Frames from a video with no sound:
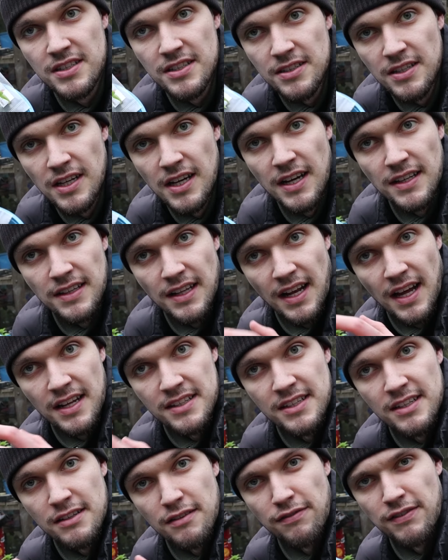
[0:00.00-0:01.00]
die, dann
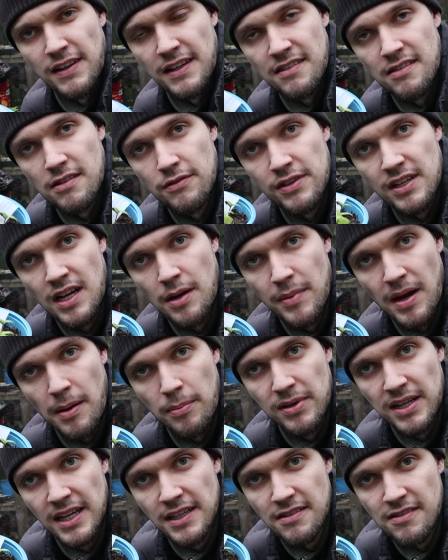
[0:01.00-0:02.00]
hat jede Pflanze wieder mehr
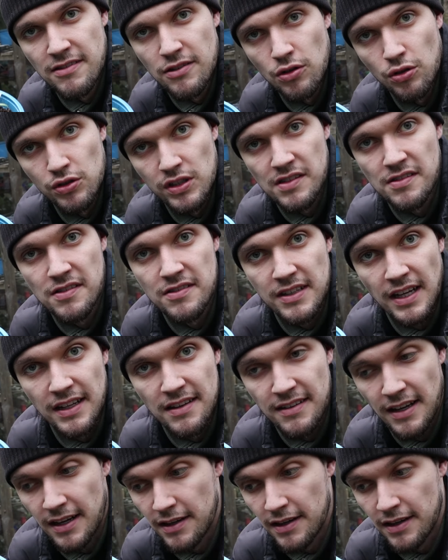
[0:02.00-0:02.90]
Platz und das ist ganz